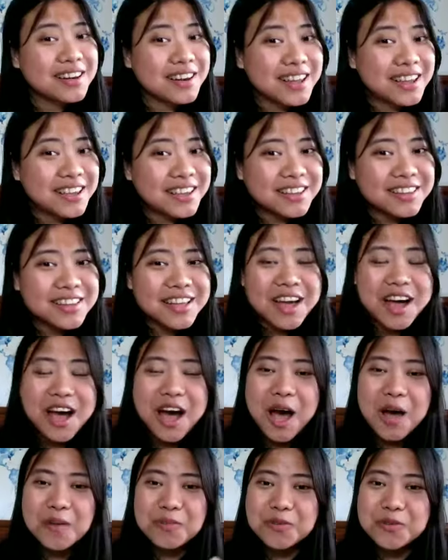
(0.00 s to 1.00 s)
लेकिन
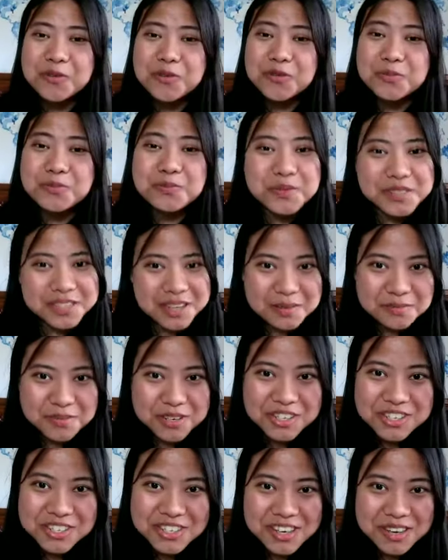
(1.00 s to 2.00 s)
आपको बिना
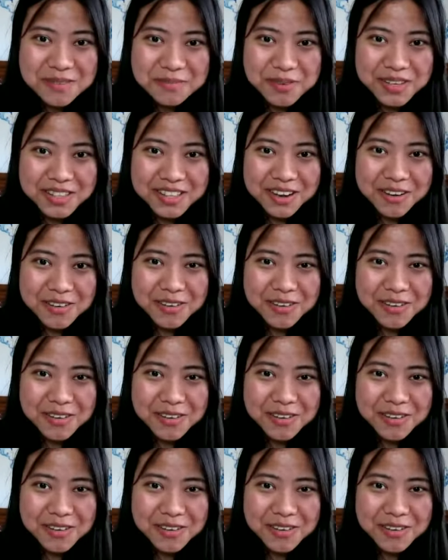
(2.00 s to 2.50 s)
ब्रश किए पीना